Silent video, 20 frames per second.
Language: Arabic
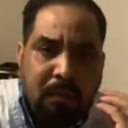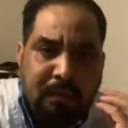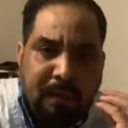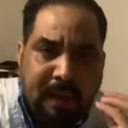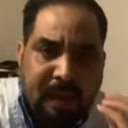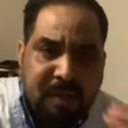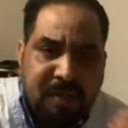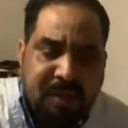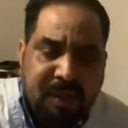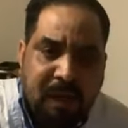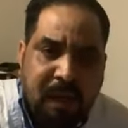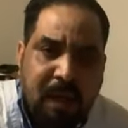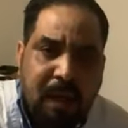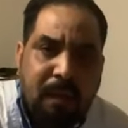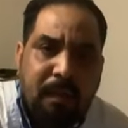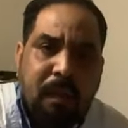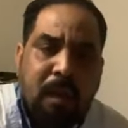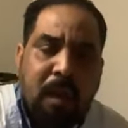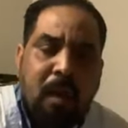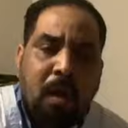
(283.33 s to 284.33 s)

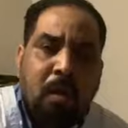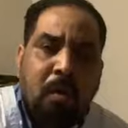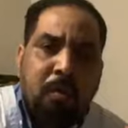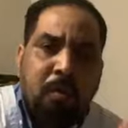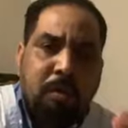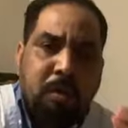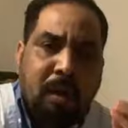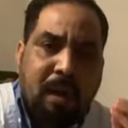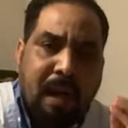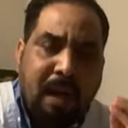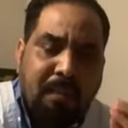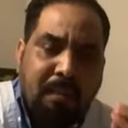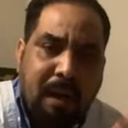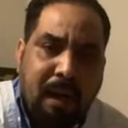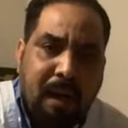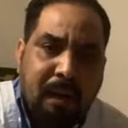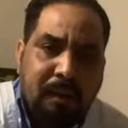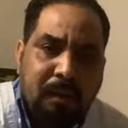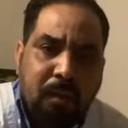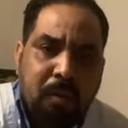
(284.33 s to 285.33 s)
فرنسا وشهر
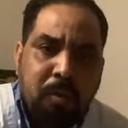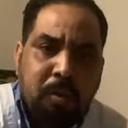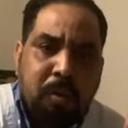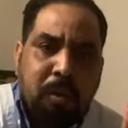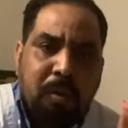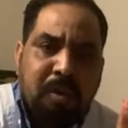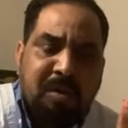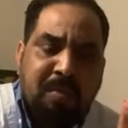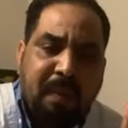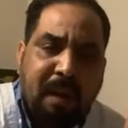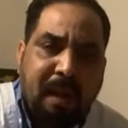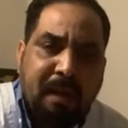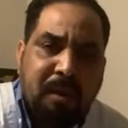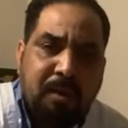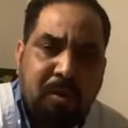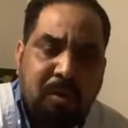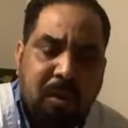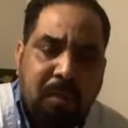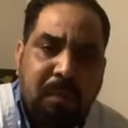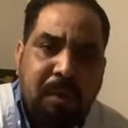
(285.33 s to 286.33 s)
المان وشهر اسبانيا
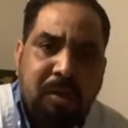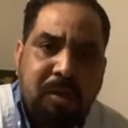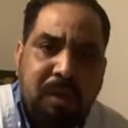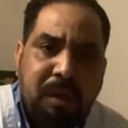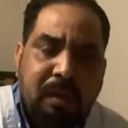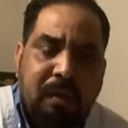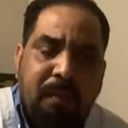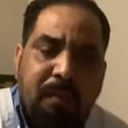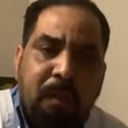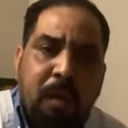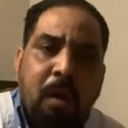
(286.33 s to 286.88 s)
وشهر بلجيك